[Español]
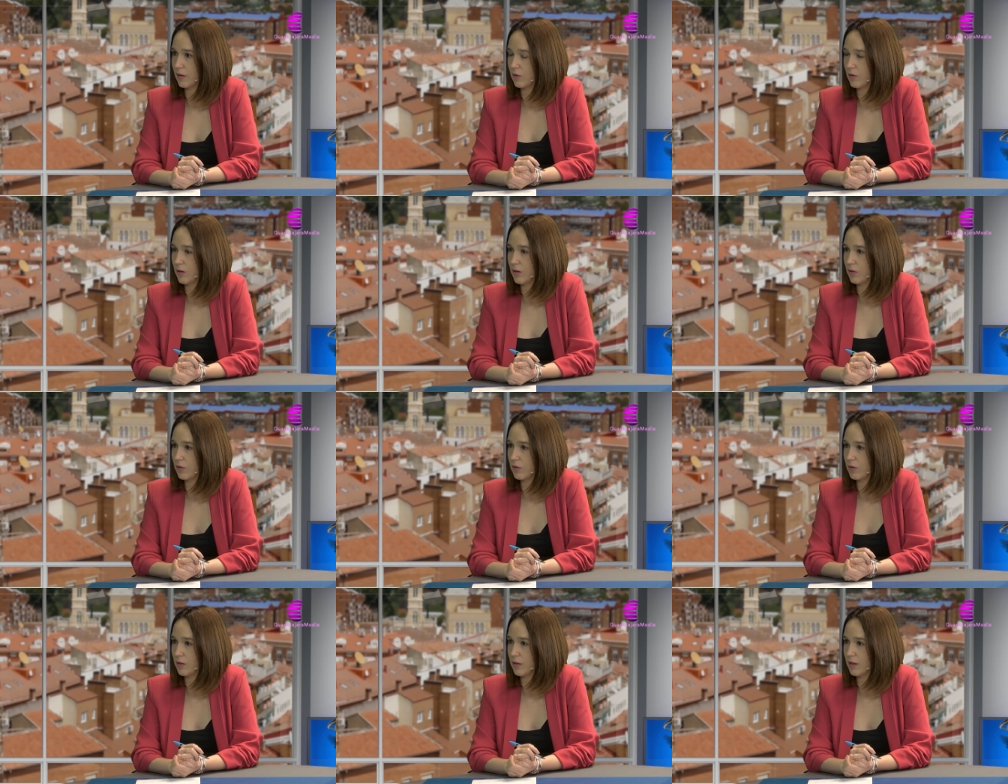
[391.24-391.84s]
a lo
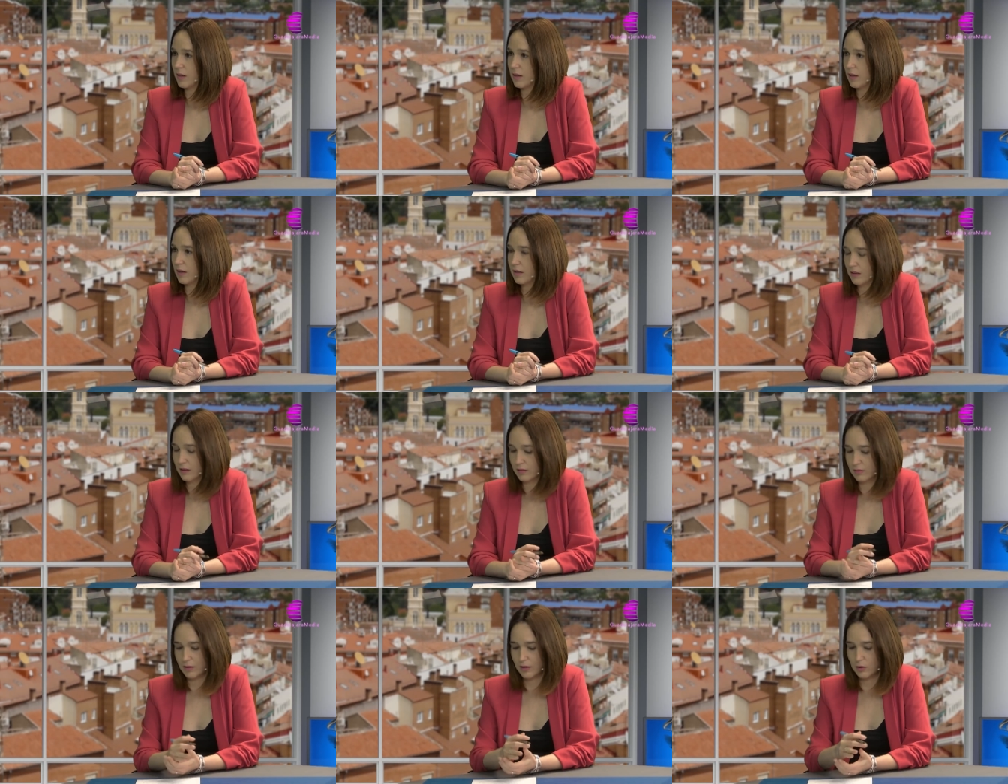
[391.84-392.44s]
largo de
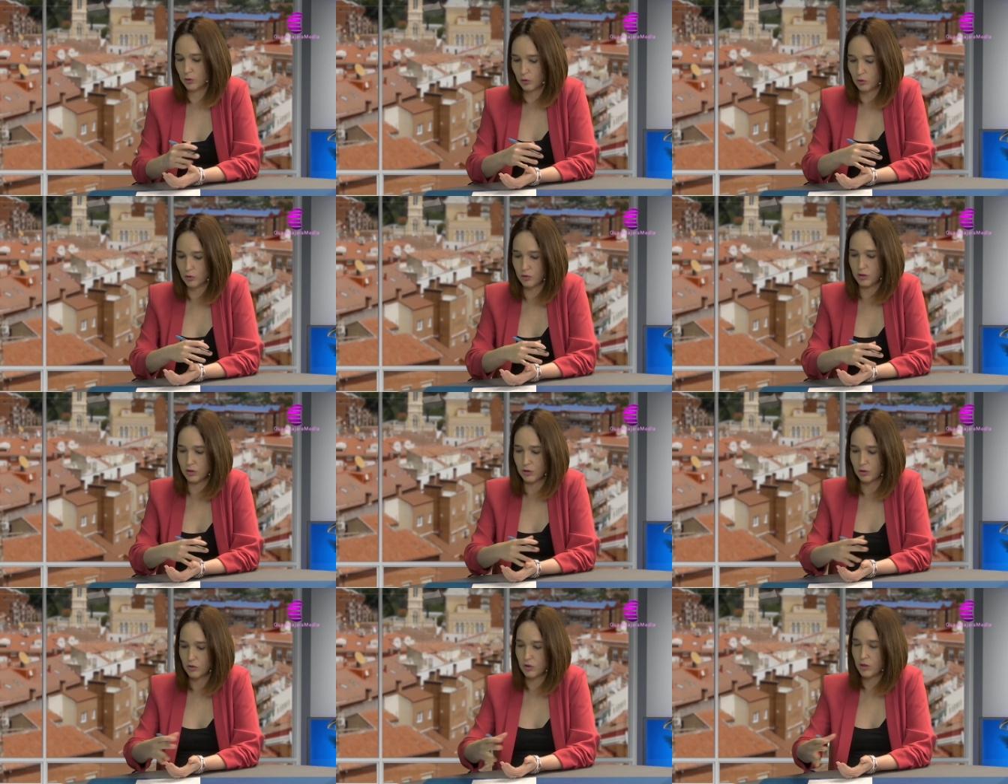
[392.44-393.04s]
todos
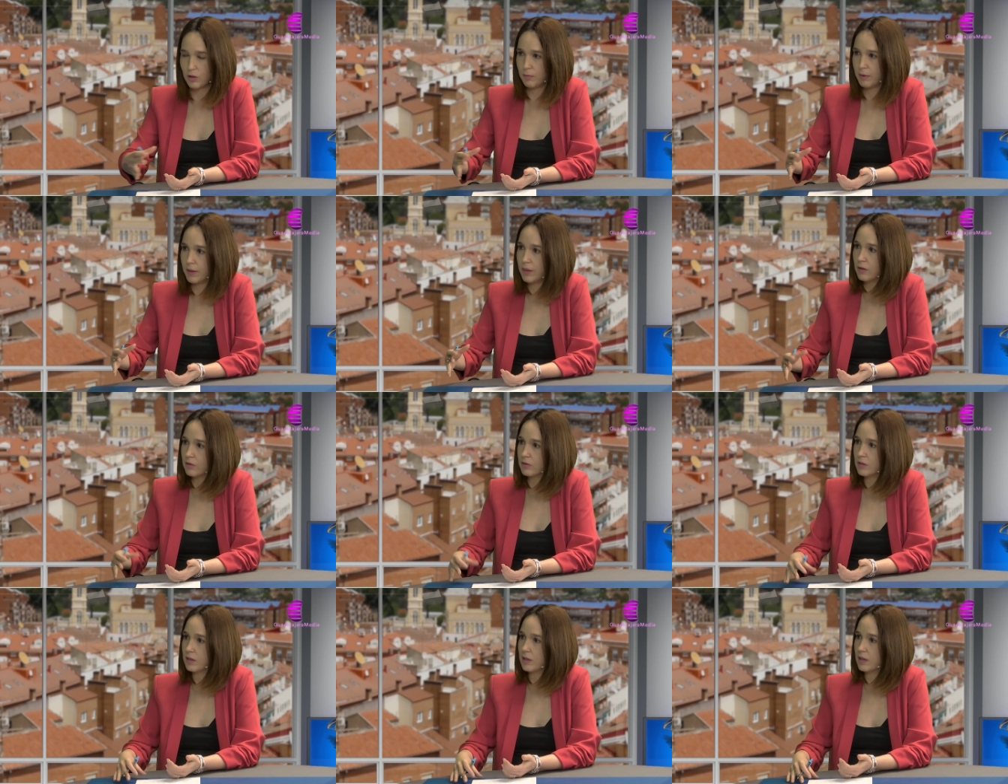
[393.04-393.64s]
estos
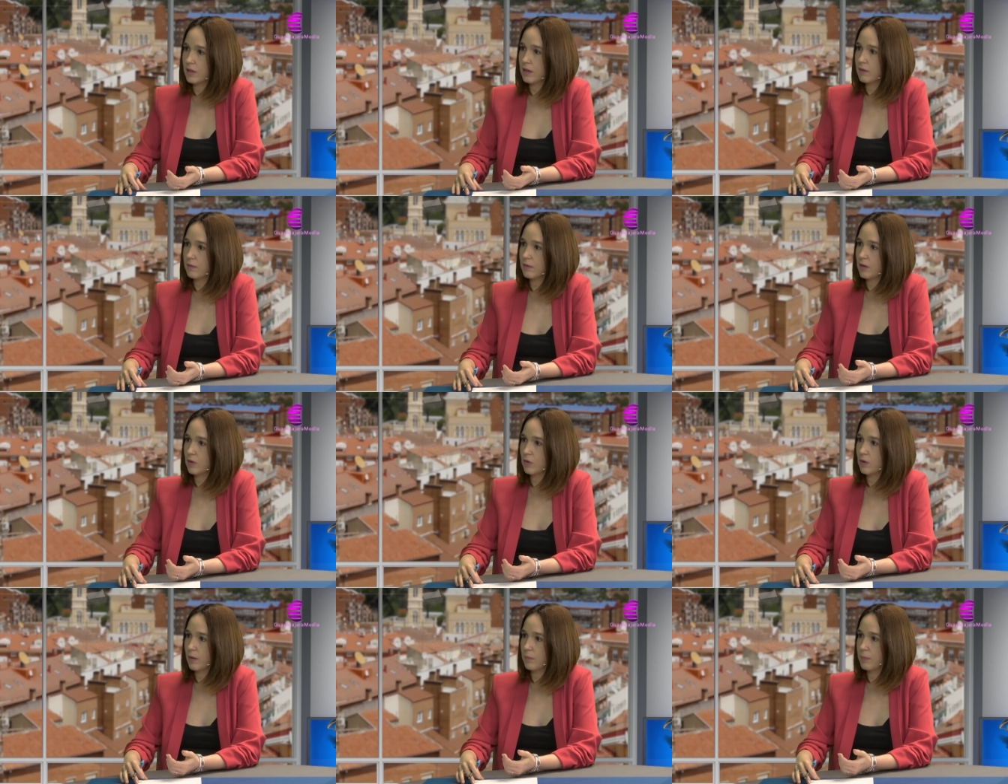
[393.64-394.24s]
servicios que tienen que ver
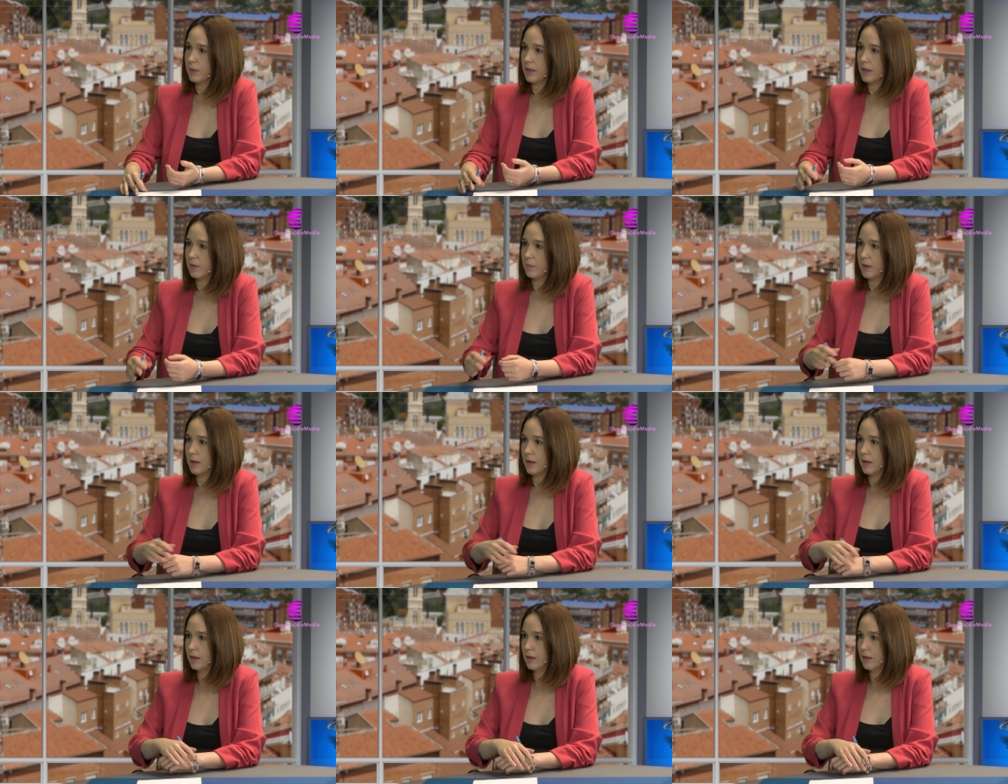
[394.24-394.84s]
con la
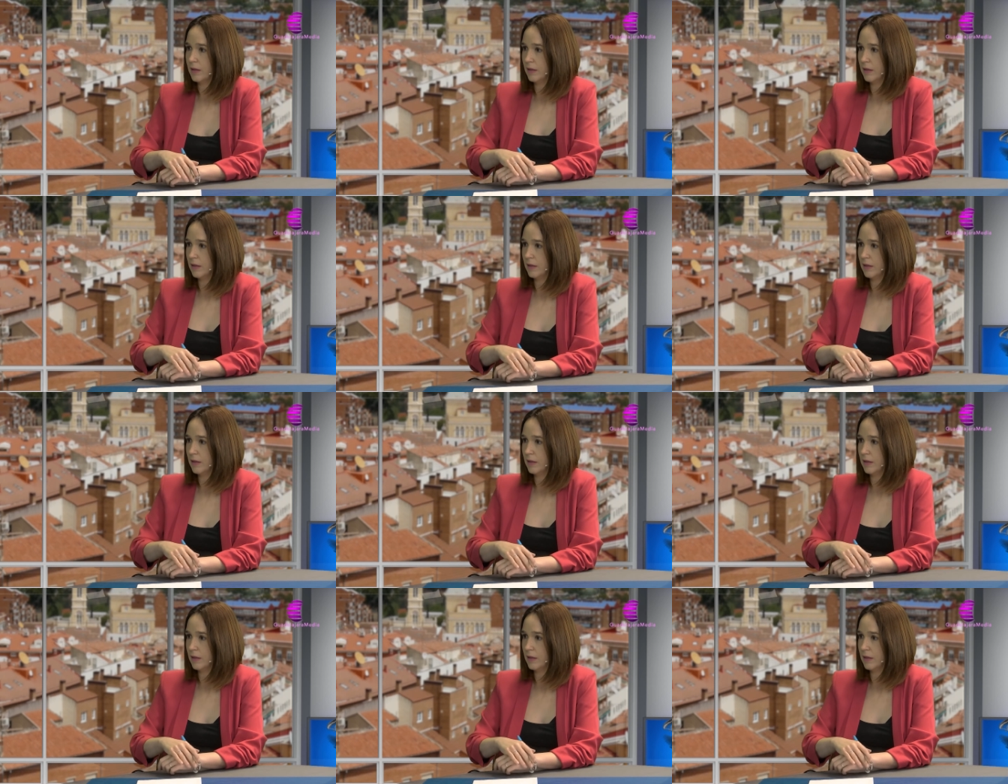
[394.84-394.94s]
pandemia,